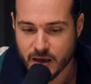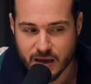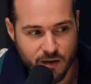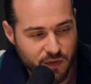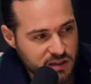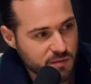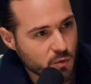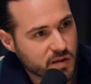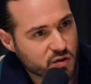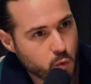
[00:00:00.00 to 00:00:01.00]
Et
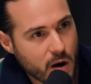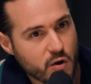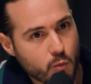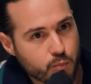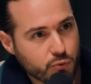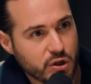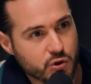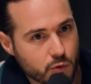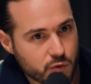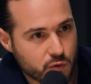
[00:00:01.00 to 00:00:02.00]
effectivement, c'est soit aller au bout des
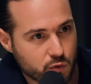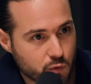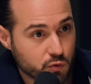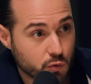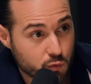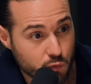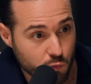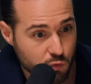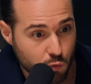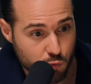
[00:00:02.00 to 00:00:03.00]
choses sur ce que
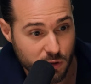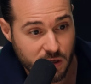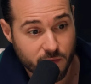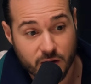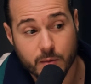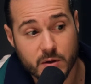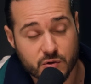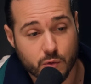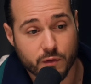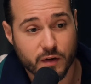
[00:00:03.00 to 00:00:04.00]
tu, ce que tu décrivais très bien,
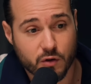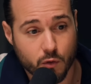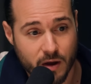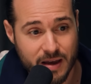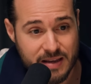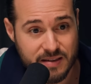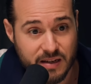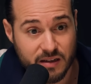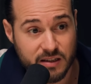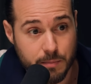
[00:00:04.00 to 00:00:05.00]
sur le fait que c'est
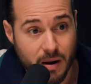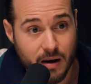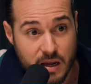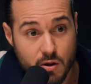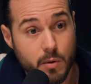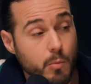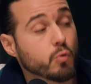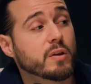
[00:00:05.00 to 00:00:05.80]
quelqu'un qui parle énormément,